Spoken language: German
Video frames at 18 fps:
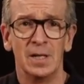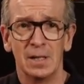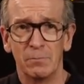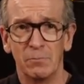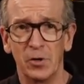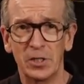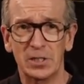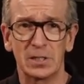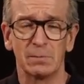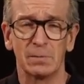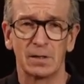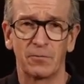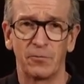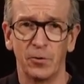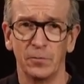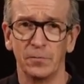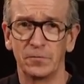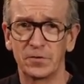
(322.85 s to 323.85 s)
möchte mit
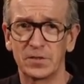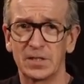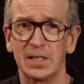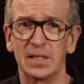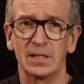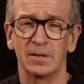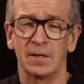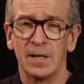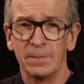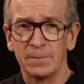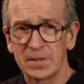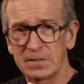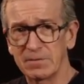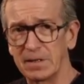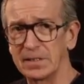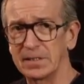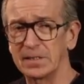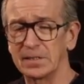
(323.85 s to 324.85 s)
15,
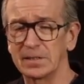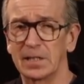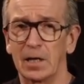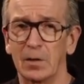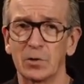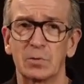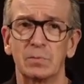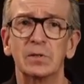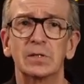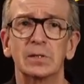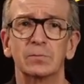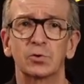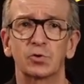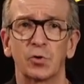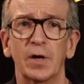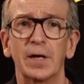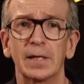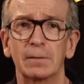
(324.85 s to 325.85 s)
20.000 mit dem
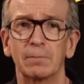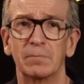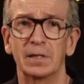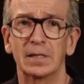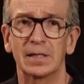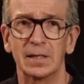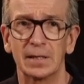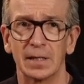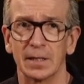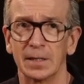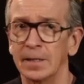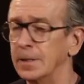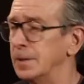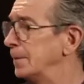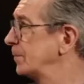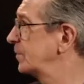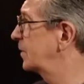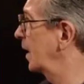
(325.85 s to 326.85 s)
Trading beginnen,
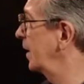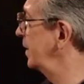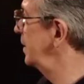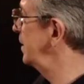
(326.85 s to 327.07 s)
dann